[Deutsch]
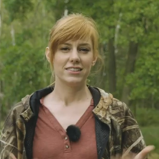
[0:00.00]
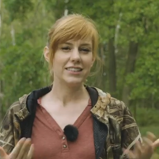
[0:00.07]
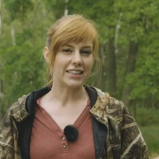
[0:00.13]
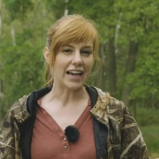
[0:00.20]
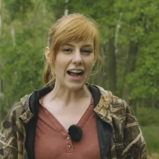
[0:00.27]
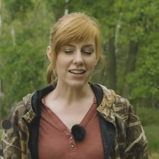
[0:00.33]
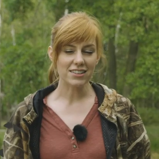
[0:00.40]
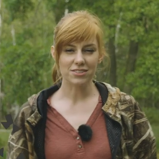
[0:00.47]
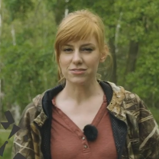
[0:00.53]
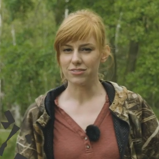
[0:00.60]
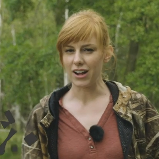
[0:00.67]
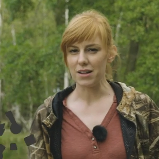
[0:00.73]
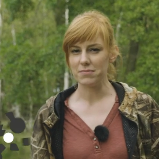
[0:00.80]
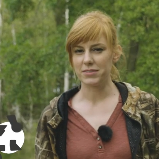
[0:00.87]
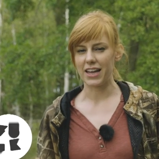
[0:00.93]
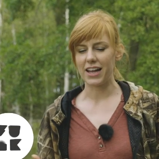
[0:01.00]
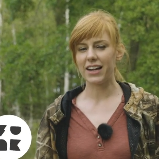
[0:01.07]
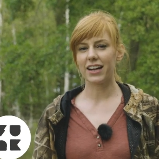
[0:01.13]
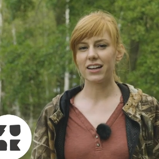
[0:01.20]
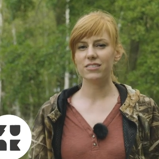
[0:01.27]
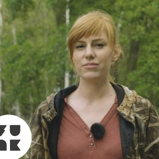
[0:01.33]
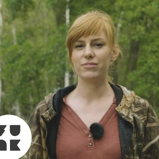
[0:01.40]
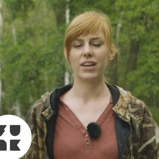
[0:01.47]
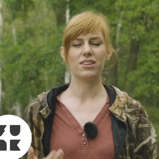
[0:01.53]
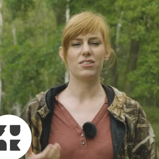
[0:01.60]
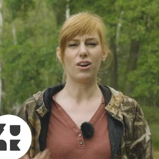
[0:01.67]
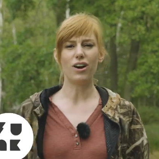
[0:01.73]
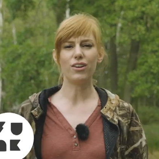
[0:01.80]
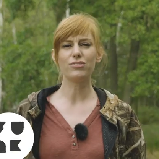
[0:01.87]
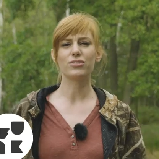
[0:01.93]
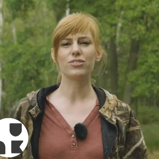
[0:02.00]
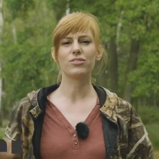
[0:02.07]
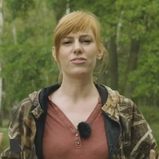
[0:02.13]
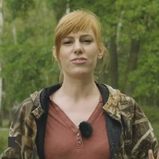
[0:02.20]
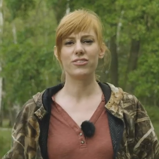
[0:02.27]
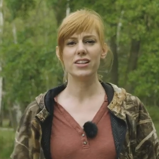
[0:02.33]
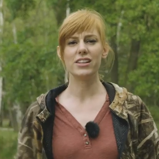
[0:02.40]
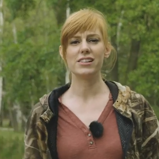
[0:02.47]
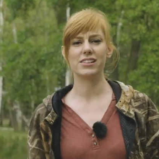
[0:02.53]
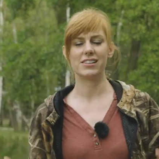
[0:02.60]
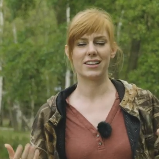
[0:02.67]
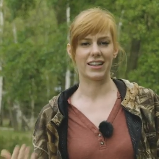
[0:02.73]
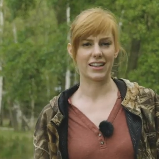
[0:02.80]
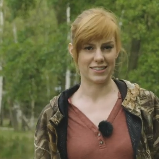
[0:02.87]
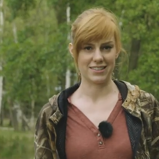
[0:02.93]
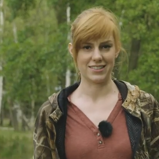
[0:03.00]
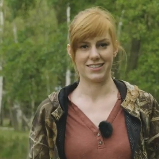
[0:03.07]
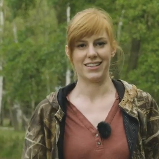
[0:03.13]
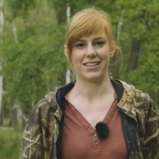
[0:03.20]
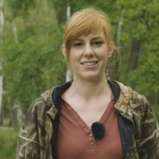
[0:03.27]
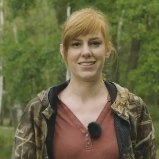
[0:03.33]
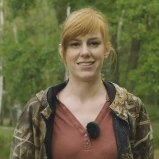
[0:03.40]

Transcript: Die Jagd und vor allem Jägerinnen werden oft und viel kritisiert.